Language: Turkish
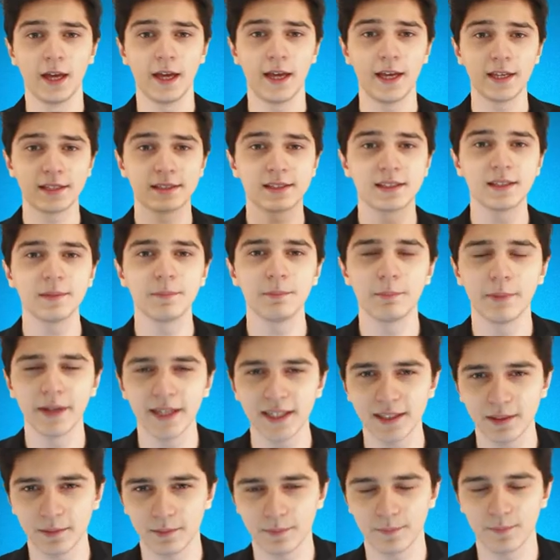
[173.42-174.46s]
Eski
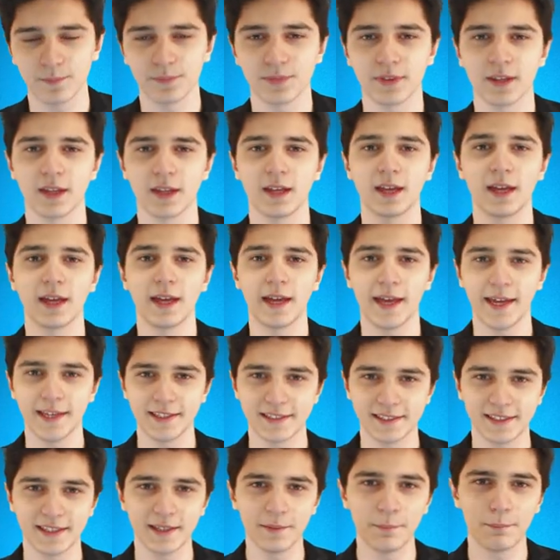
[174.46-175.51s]
Maya
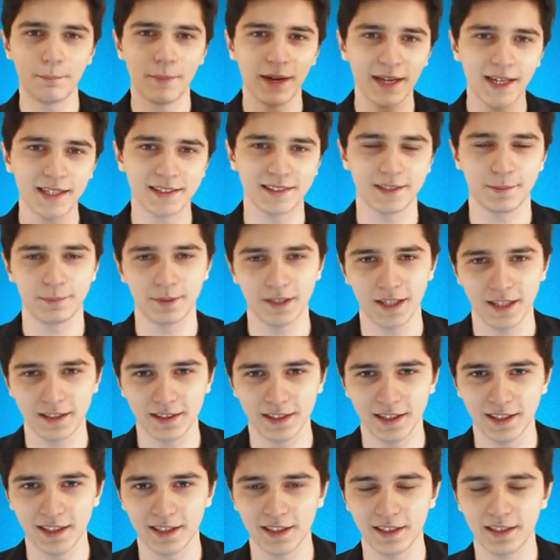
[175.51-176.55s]
eski Maya
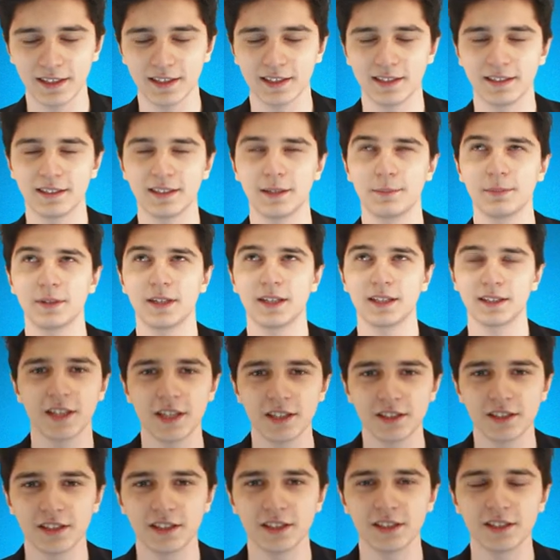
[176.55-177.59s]
tapınakları
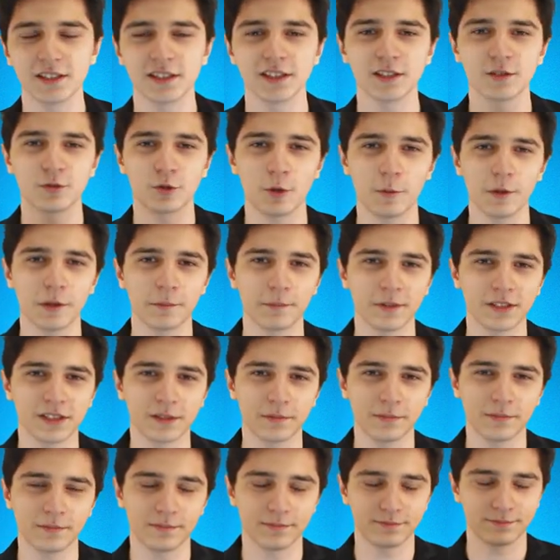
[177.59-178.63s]
geçtiğiniz için köpek başı
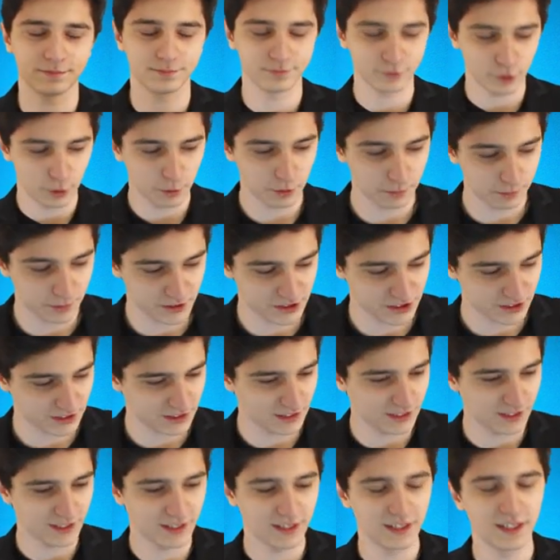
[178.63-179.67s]
köpek
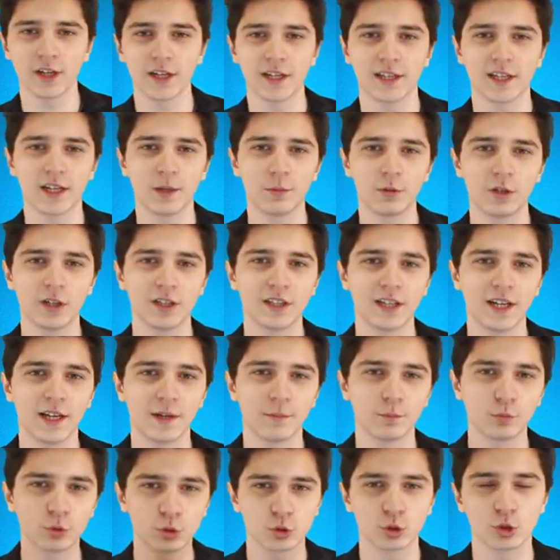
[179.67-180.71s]
başıkları olarak kabul
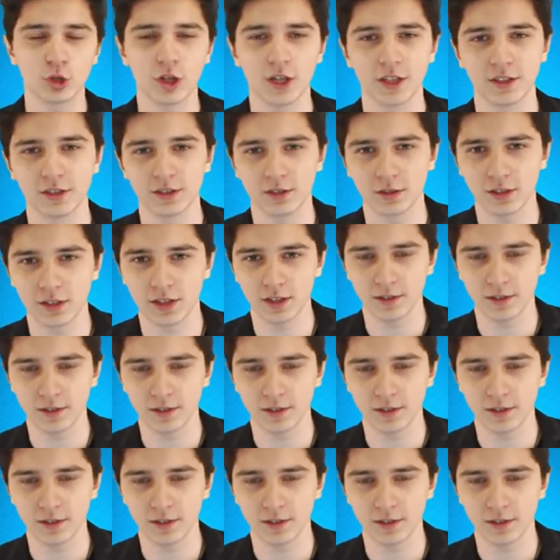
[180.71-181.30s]
edilen bu Sky